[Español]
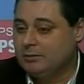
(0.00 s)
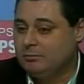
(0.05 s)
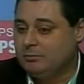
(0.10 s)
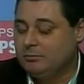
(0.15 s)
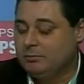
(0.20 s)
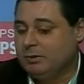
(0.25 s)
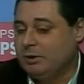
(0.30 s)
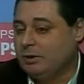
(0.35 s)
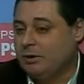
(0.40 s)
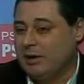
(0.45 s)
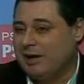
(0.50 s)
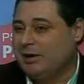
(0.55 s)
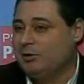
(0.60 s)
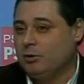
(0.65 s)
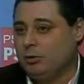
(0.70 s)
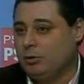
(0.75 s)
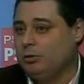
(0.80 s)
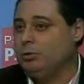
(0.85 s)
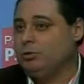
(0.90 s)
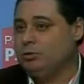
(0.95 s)
pero las
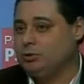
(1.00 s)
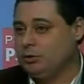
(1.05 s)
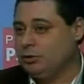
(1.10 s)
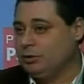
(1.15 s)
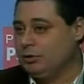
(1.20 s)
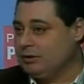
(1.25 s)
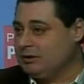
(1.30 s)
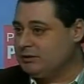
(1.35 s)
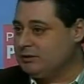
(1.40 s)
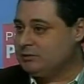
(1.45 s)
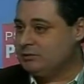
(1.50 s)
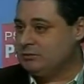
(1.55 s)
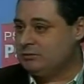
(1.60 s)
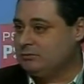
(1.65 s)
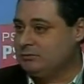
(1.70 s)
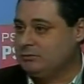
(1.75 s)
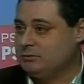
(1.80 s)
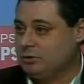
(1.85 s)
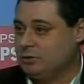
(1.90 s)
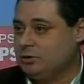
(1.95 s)
conclusiones
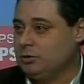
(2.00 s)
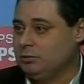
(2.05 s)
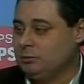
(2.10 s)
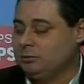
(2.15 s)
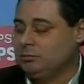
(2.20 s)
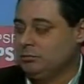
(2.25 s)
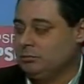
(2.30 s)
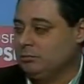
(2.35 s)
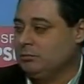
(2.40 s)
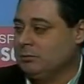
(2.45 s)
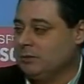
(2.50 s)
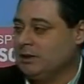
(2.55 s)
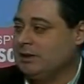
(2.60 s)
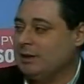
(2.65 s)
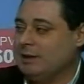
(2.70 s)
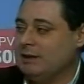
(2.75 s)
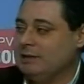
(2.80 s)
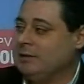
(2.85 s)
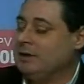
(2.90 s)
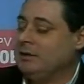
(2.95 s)
son
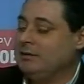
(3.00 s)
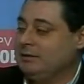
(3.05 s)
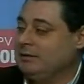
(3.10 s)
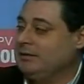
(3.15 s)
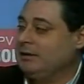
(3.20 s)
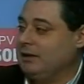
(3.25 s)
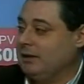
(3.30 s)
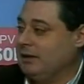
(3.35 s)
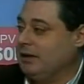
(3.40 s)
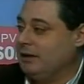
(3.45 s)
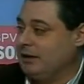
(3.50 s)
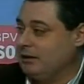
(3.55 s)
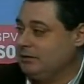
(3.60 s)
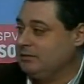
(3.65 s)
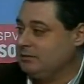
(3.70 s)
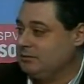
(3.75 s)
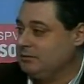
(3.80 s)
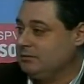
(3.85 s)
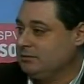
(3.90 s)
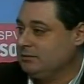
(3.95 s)
relativamente
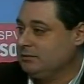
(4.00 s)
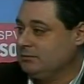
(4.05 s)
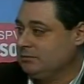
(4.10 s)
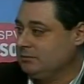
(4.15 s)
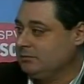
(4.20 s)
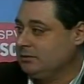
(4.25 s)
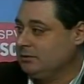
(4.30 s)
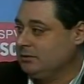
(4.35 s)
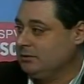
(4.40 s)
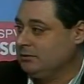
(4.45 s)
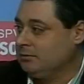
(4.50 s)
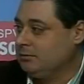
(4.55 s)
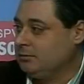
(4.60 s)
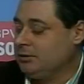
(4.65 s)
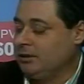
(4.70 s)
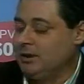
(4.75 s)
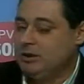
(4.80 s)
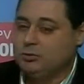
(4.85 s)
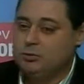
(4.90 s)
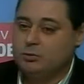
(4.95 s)
claras. ¿eh?
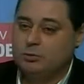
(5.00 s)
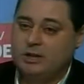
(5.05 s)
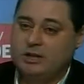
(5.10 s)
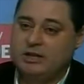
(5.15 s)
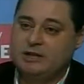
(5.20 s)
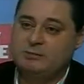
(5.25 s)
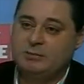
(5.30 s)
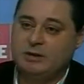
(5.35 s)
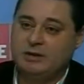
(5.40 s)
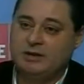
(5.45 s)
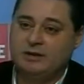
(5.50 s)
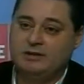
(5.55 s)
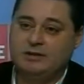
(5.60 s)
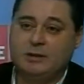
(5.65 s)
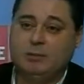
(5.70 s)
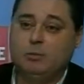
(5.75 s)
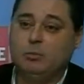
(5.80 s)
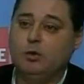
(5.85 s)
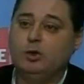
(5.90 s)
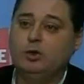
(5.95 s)
Es un
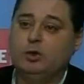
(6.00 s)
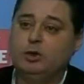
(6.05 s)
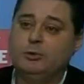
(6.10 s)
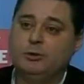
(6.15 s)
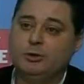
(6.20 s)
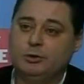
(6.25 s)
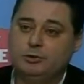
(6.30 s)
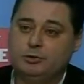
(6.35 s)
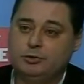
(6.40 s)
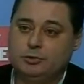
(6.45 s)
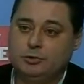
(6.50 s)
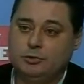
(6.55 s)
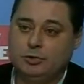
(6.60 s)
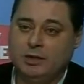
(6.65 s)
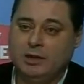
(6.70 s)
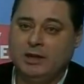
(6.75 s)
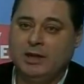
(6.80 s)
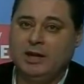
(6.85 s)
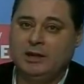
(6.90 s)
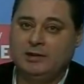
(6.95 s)
expediente muy novedoso,
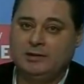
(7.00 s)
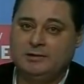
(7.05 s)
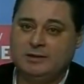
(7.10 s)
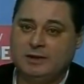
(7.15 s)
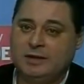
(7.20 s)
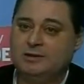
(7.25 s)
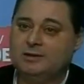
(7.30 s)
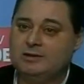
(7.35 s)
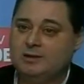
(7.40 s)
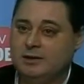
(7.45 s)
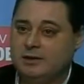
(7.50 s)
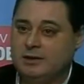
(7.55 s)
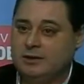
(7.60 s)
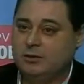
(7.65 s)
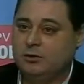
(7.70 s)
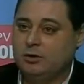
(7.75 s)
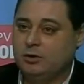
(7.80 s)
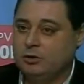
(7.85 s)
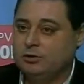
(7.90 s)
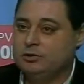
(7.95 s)
entra en
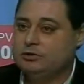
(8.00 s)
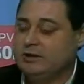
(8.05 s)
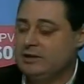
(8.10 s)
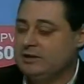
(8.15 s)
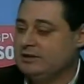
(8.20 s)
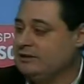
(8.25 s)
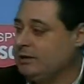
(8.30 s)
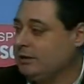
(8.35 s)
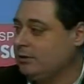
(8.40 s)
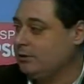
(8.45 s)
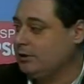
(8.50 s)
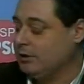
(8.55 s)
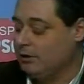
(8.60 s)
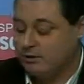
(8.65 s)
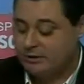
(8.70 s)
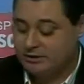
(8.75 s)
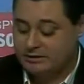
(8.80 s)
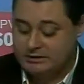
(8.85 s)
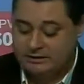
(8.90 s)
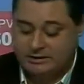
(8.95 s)
terreno que no está desarrollado
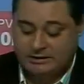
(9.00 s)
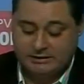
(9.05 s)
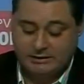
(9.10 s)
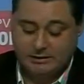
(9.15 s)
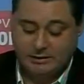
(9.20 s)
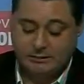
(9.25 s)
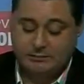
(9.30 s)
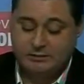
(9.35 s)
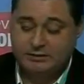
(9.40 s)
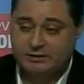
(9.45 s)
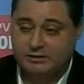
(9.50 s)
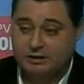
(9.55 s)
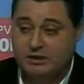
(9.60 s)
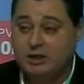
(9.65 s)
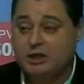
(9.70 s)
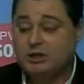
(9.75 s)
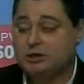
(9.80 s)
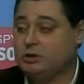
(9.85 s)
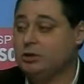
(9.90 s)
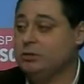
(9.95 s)
legislativamente
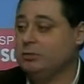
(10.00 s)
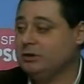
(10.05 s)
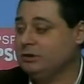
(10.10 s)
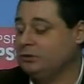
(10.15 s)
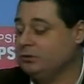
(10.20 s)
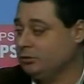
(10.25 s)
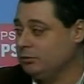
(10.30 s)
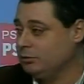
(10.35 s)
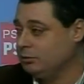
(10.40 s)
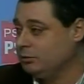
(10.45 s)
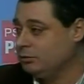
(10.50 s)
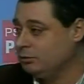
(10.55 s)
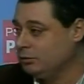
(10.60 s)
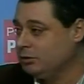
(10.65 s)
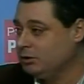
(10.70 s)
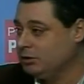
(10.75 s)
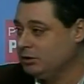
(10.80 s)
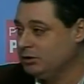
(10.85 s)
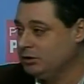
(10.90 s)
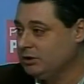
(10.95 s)
y sobre todo,
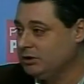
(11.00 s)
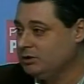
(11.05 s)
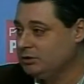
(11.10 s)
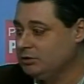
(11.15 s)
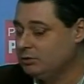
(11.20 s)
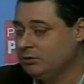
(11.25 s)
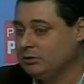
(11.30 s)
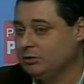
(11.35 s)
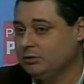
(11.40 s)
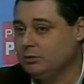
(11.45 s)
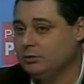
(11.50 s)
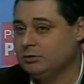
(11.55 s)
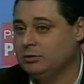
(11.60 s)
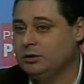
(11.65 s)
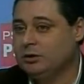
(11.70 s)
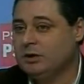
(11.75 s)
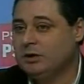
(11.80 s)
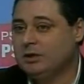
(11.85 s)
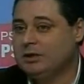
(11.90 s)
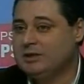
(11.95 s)
y sobre todo,
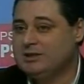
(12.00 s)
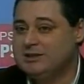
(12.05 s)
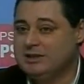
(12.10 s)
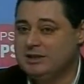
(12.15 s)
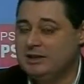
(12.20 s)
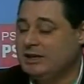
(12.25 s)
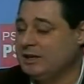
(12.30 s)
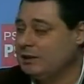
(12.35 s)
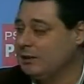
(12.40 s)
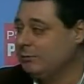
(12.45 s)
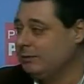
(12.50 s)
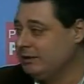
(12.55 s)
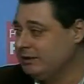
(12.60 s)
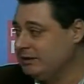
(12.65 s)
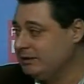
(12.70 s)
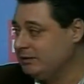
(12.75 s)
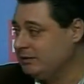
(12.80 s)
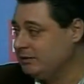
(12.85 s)
sin RPT,